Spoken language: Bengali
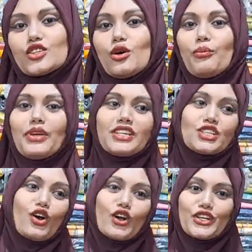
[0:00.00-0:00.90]
চব্বিশ
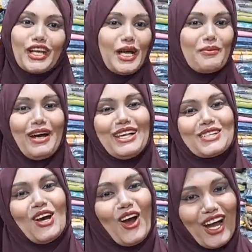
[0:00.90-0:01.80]
ঘন্টা না ভাই
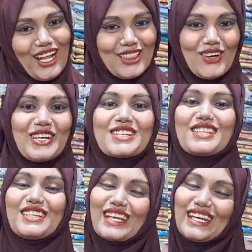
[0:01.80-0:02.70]
সকাল নয়টা
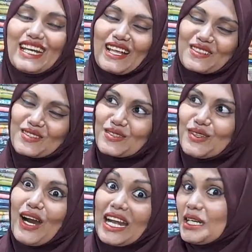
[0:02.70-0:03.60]
থেকে রাত্র
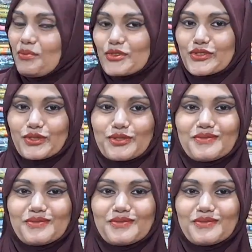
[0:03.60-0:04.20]
আটটা পর্যন্ত